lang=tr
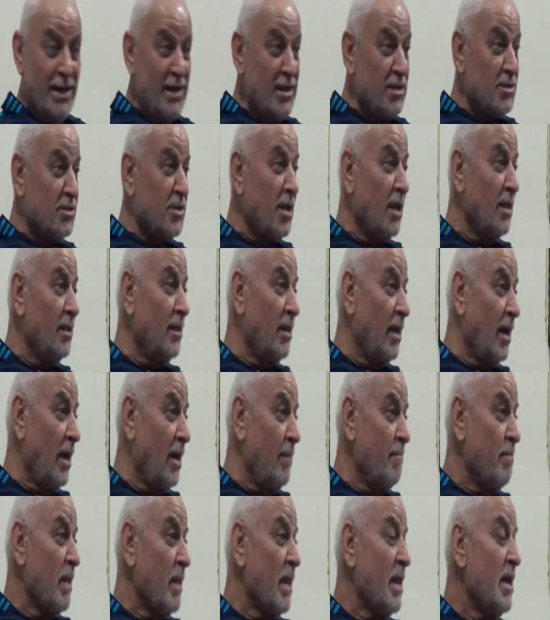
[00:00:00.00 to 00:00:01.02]

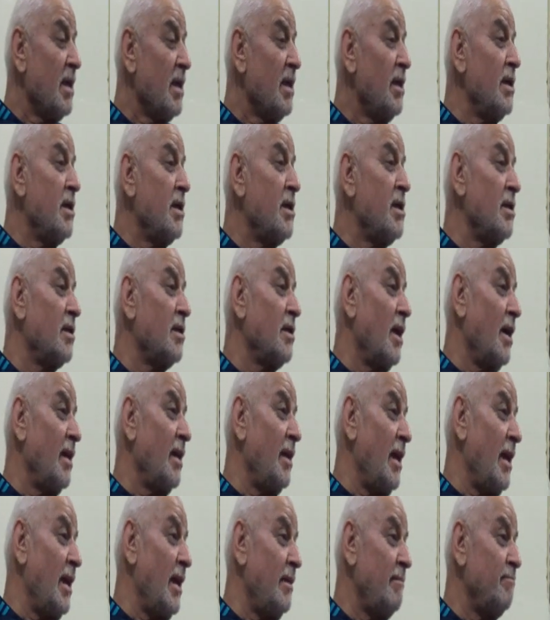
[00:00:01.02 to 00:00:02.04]
İnsanda iki
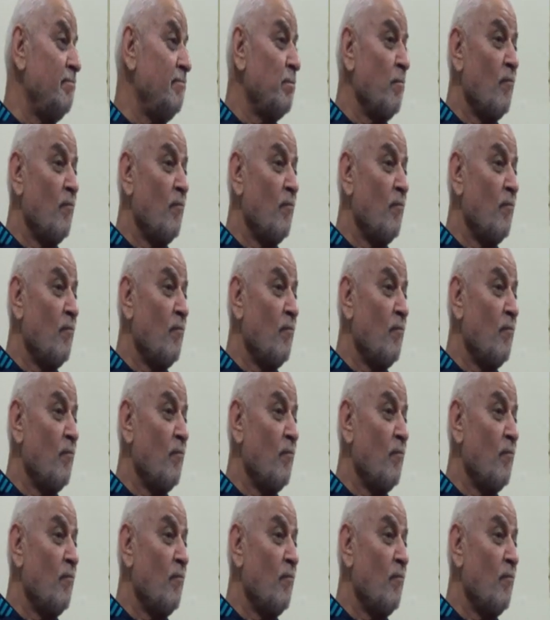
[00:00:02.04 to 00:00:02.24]
tane